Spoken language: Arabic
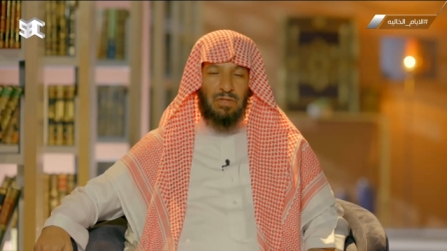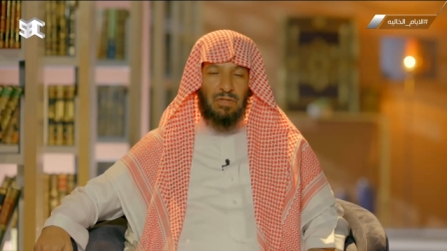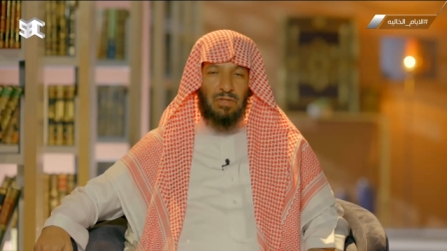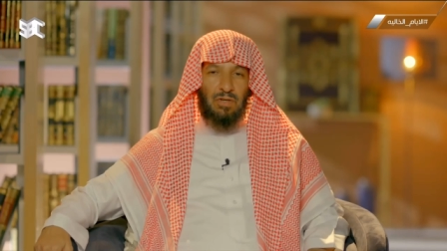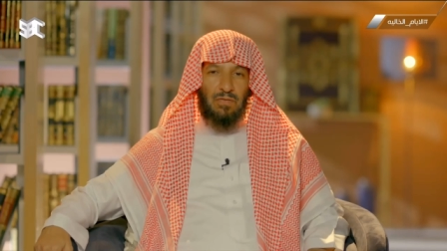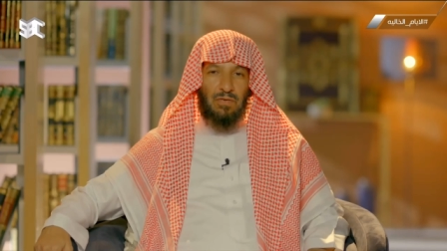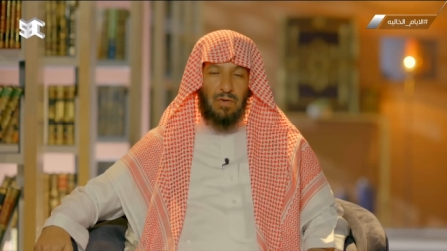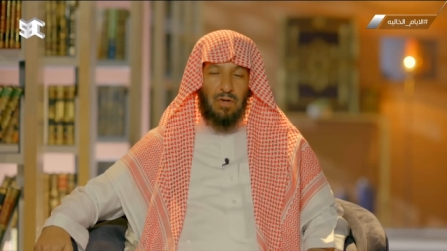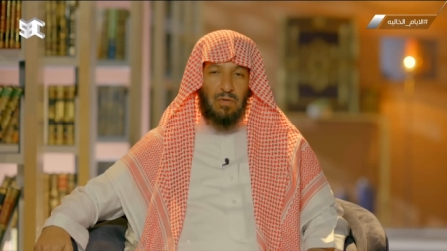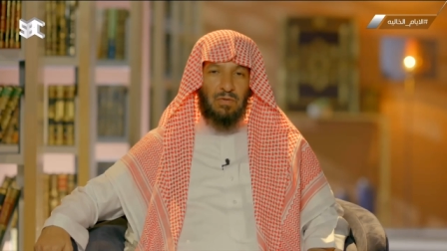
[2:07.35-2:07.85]

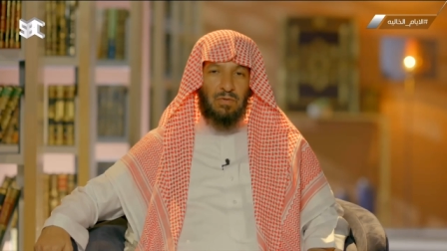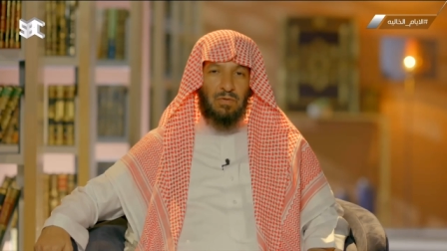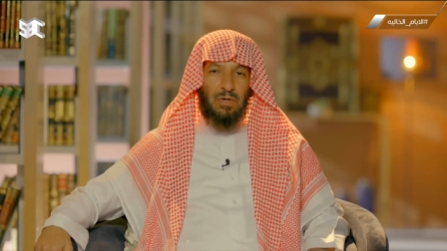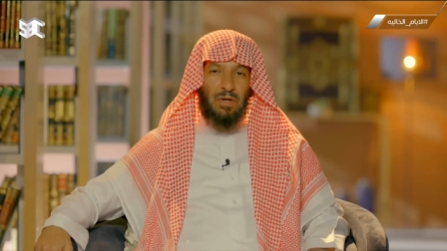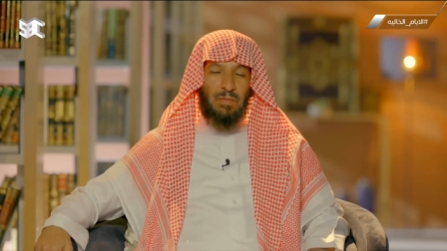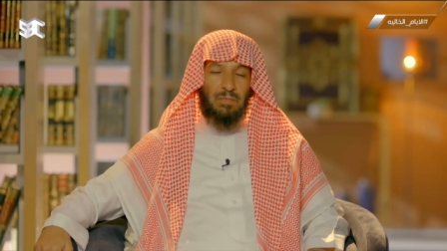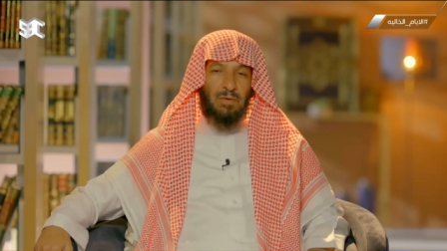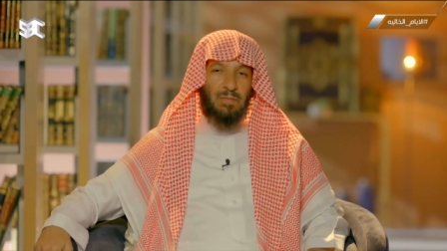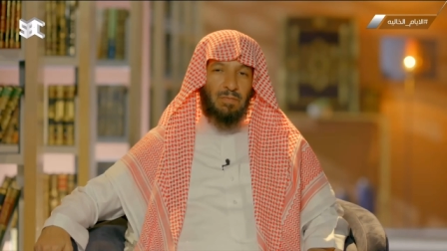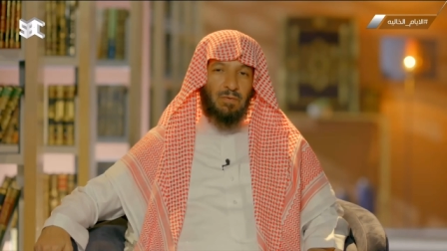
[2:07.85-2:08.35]
يفرحون
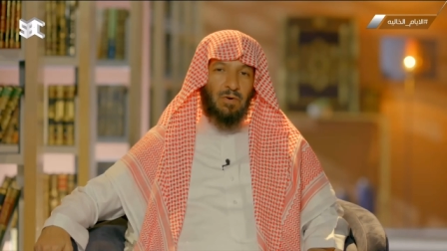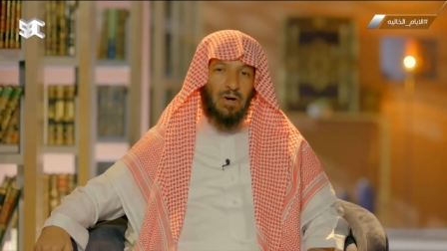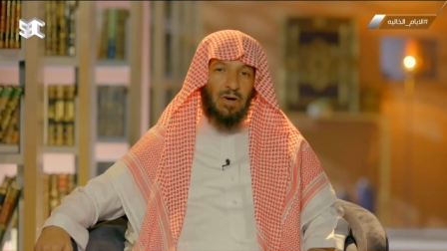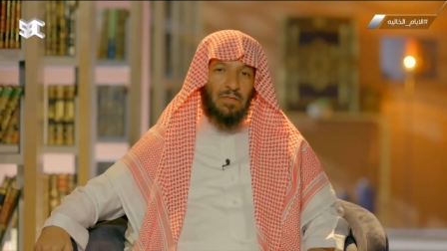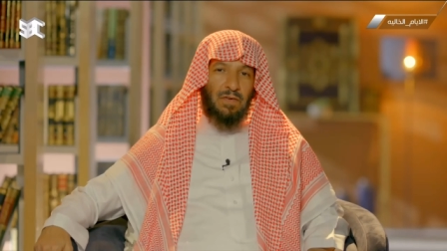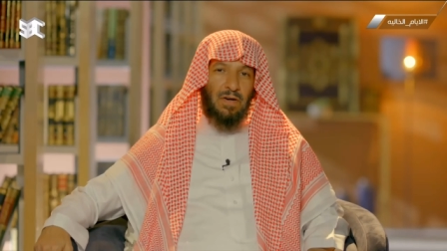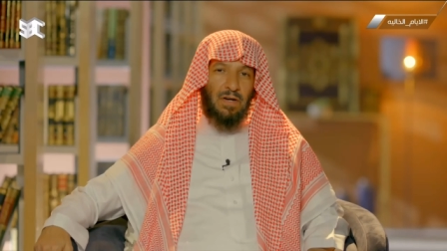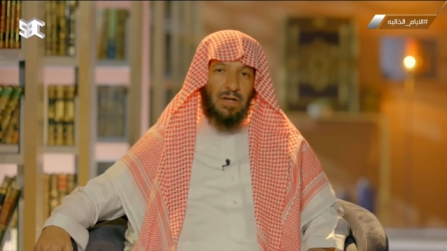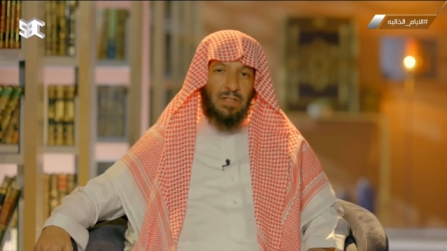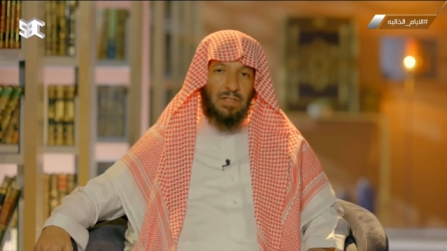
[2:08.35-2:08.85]

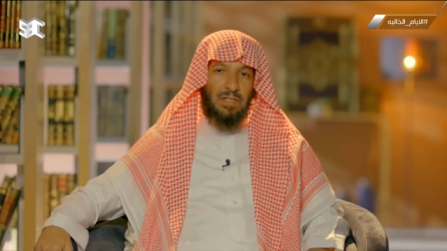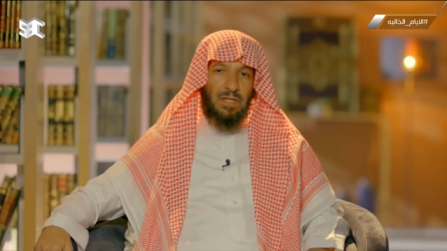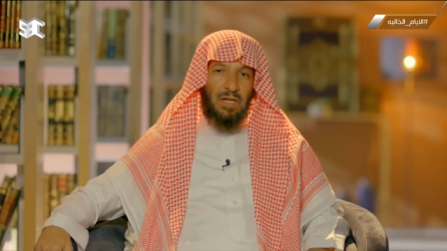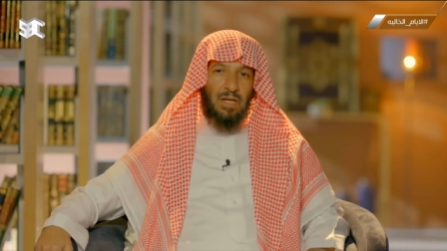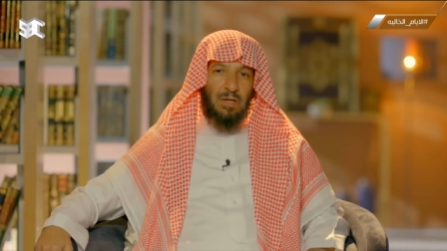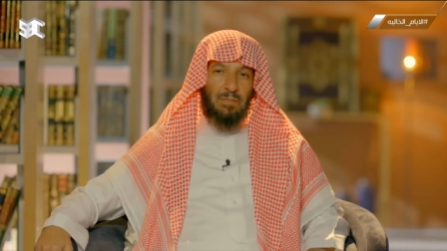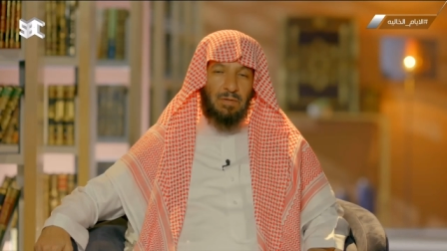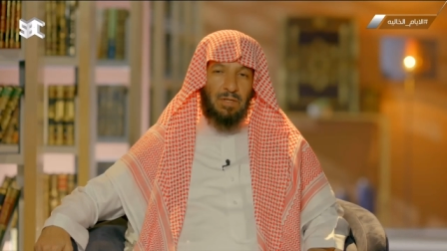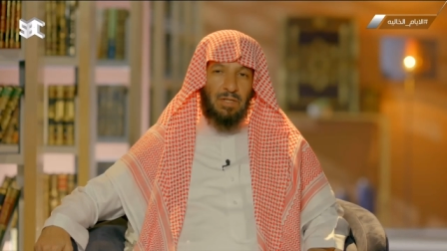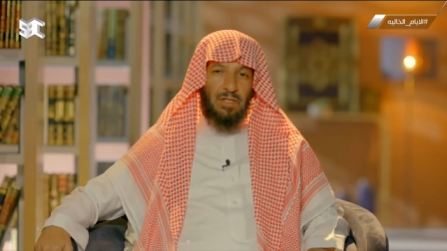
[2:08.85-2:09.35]
بموافقه
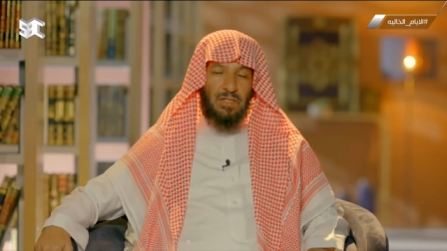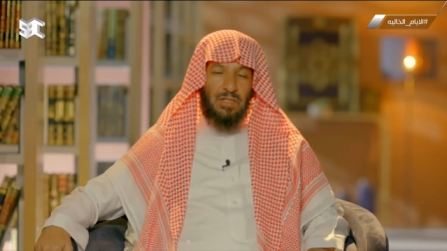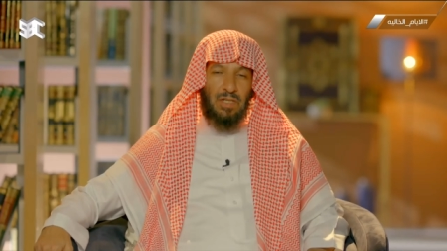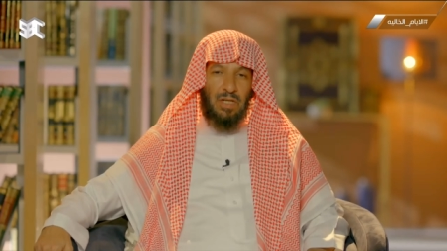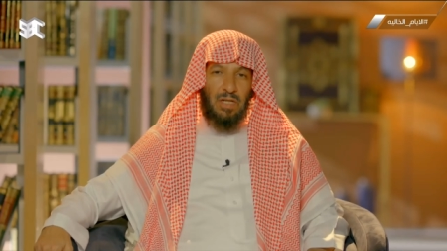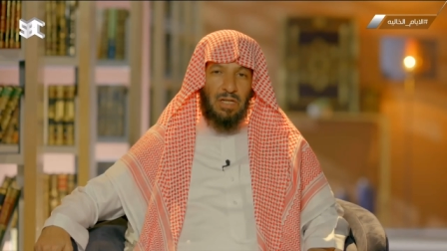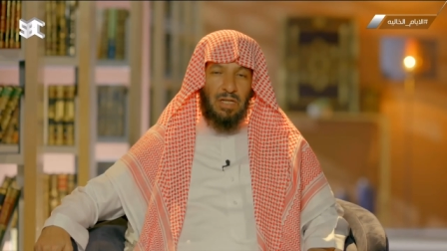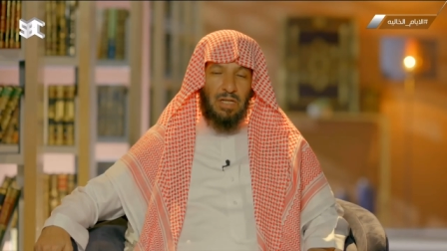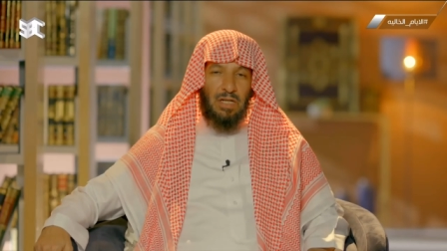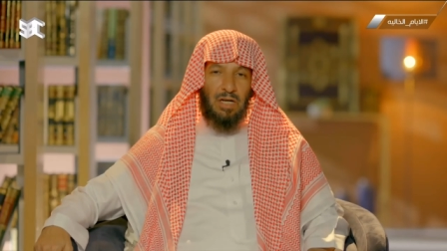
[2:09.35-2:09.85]
النبي
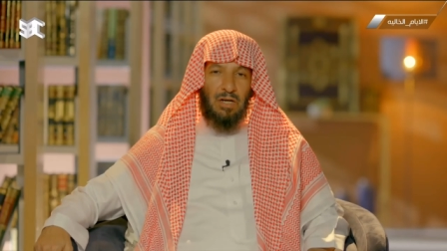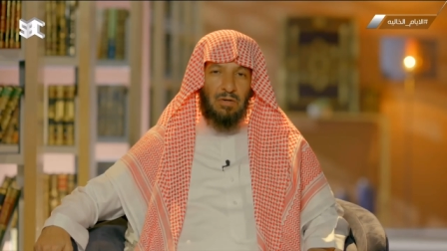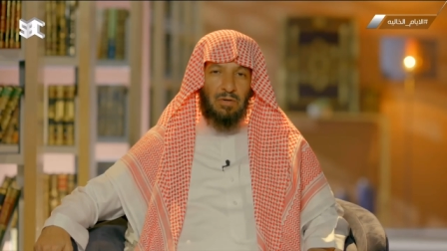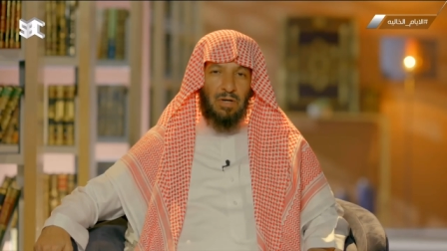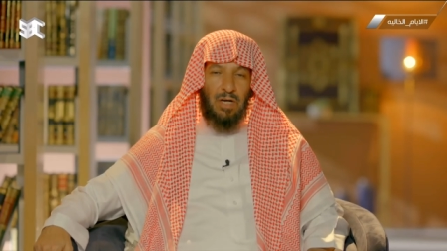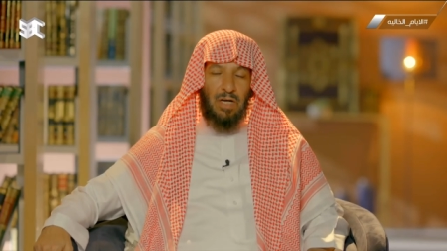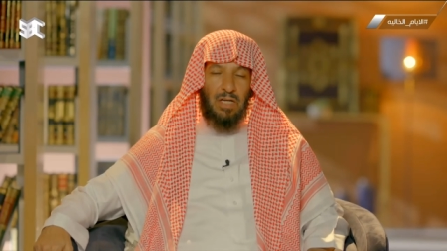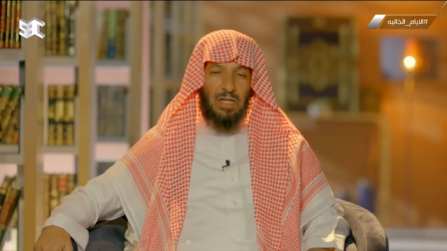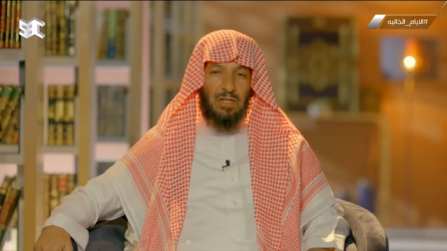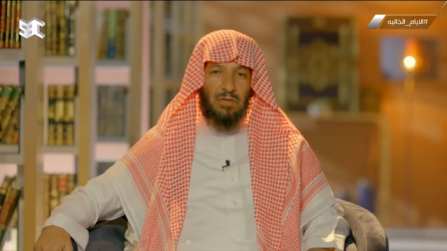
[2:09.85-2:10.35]
صلى الله
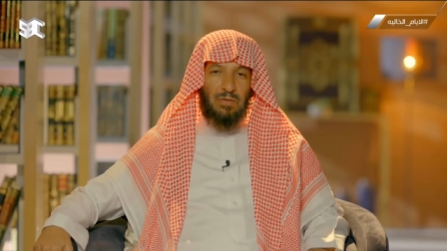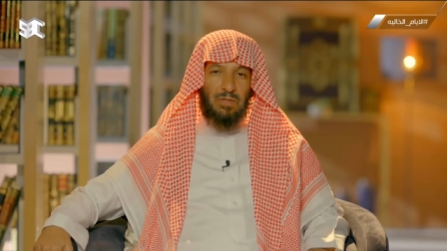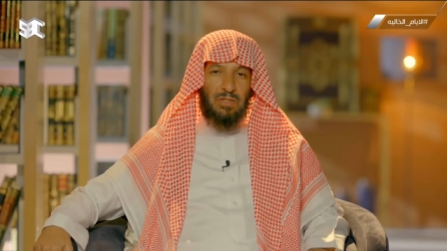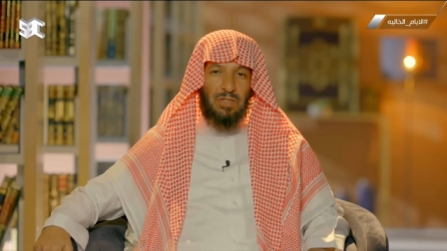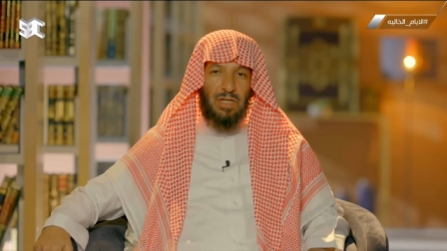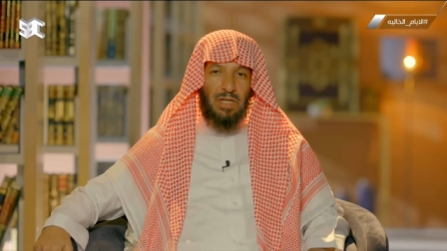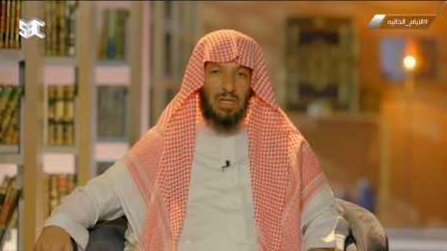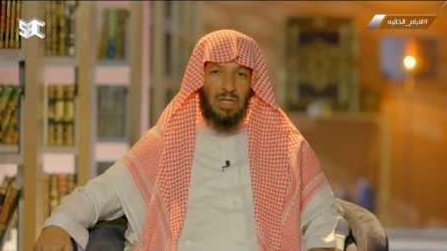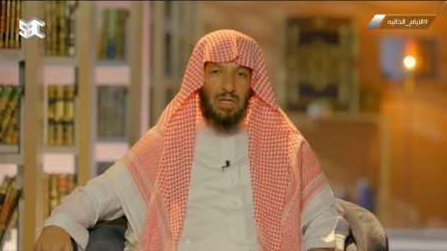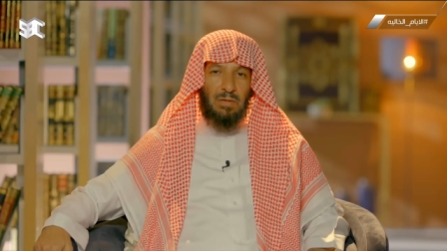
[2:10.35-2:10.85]
عليه
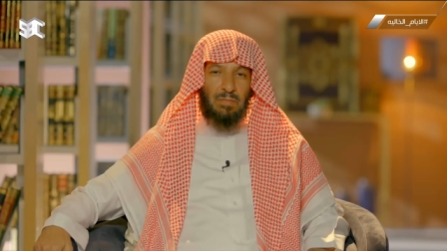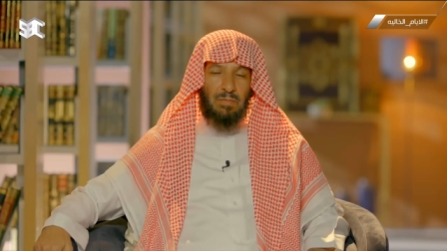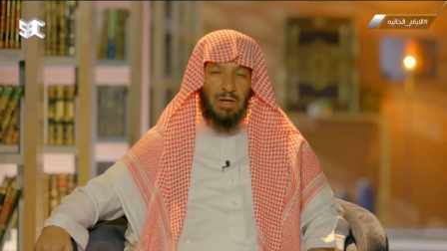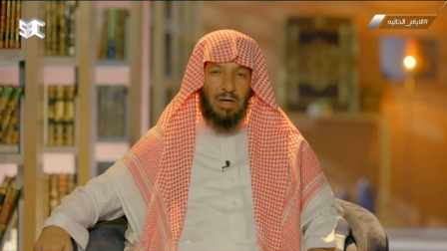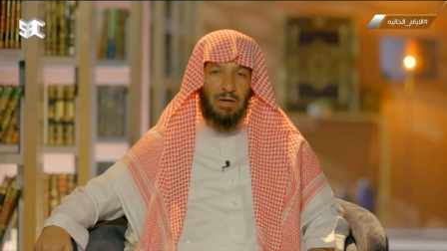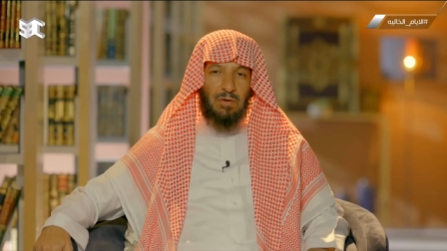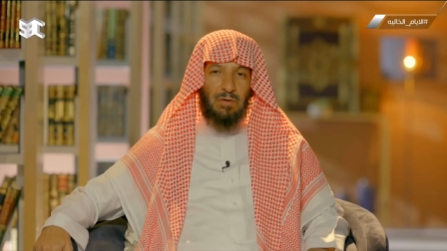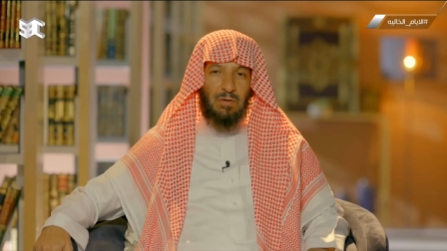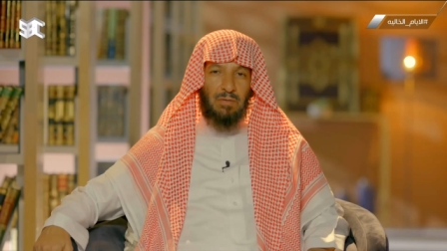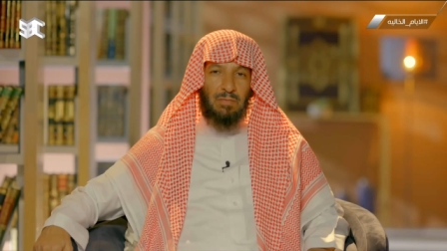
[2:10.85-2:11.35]
وسلم
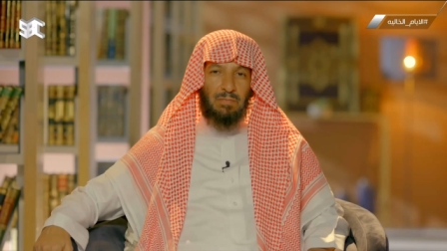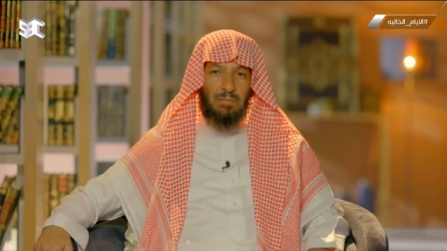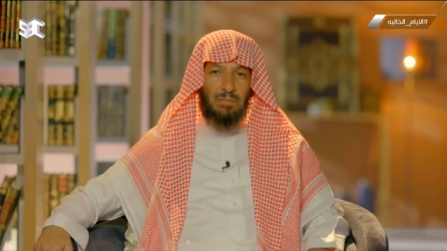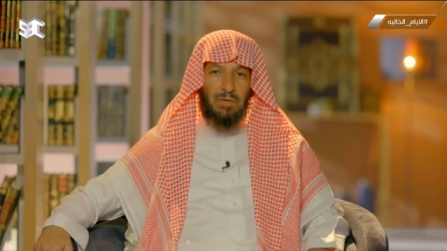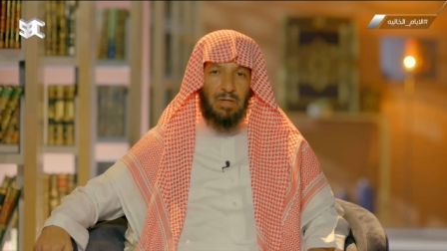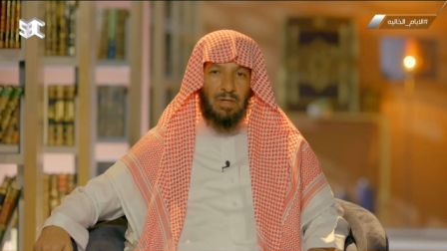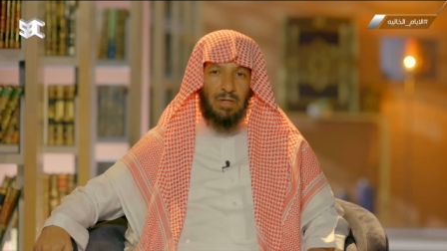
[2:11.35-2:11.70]
لهم